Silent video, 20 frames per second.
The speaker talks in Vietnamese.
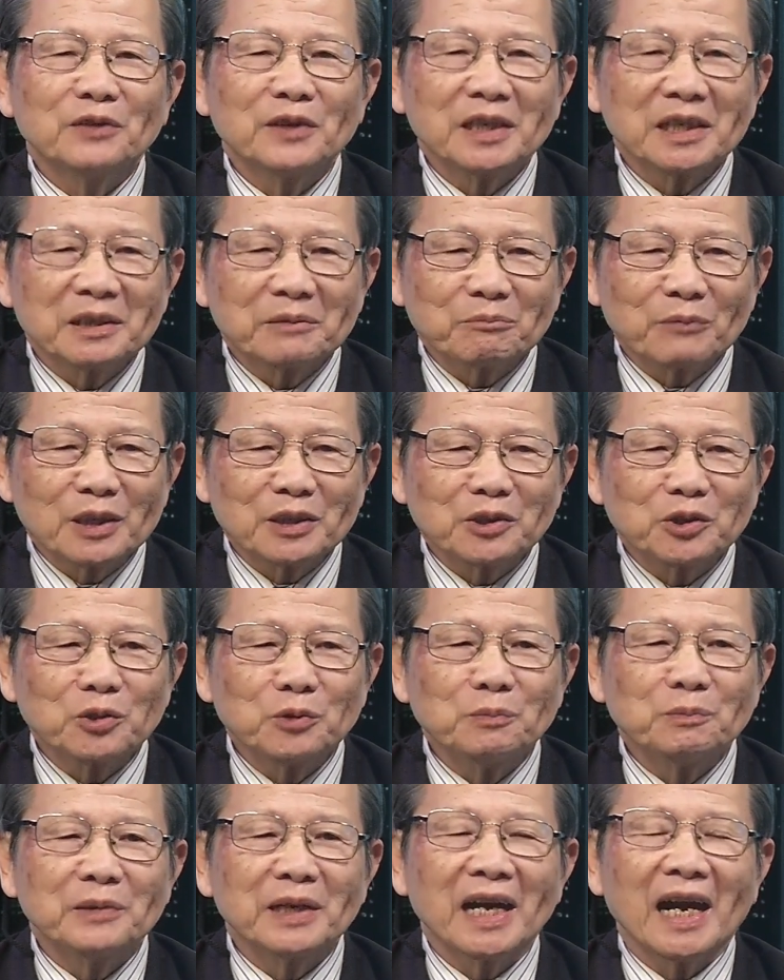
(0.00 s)
vị mà
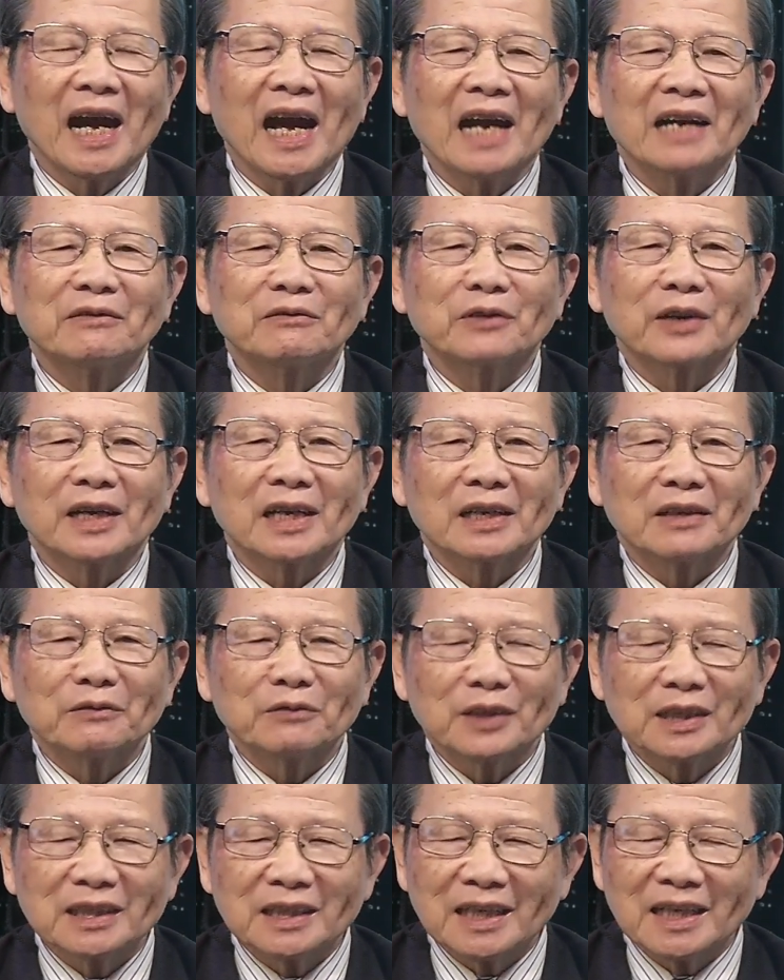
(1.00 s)
giúp nga về
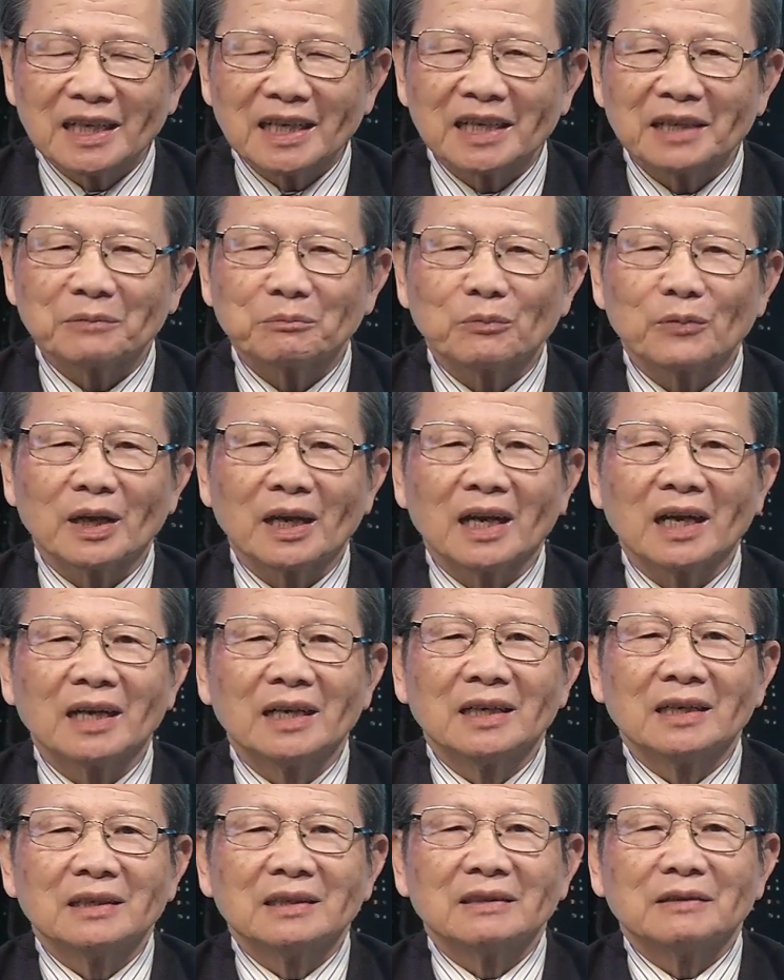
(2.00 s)
vấn đề mà
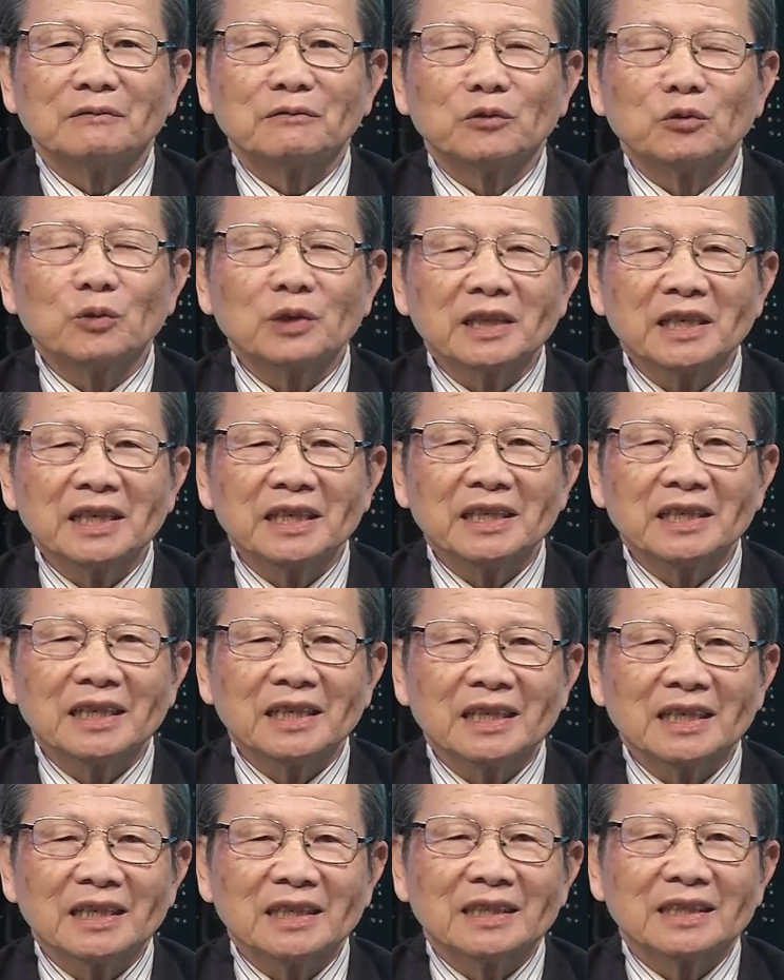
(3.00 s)
vũ khí
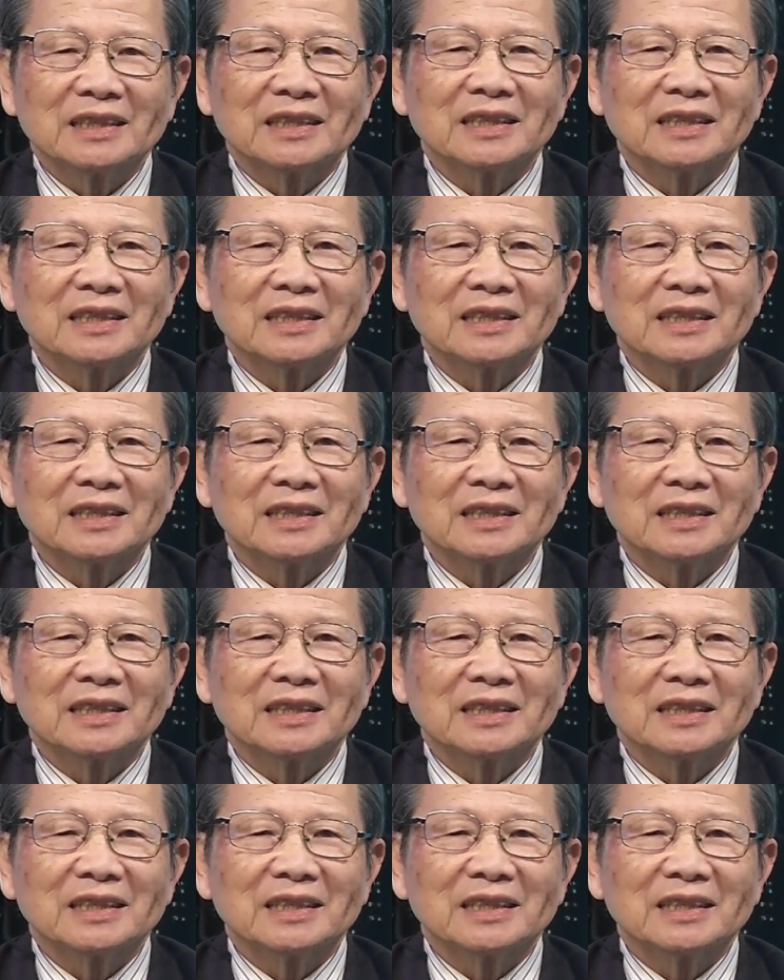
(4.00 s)
đó